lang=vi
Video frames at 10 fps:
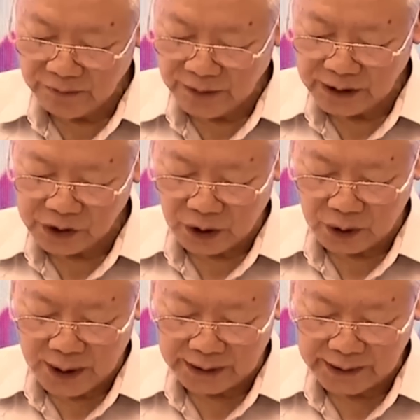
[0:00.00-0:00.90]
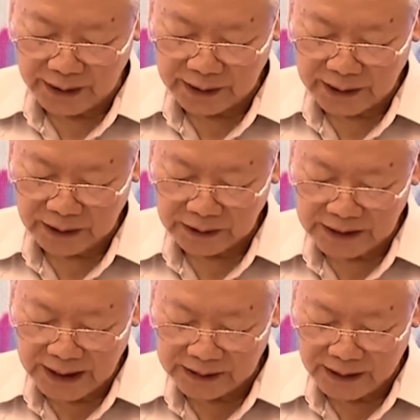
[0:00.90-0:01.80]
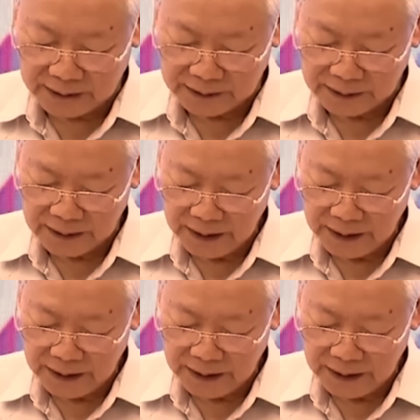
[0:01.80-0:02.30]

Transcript: vai trò đoàn kết các giai tầng,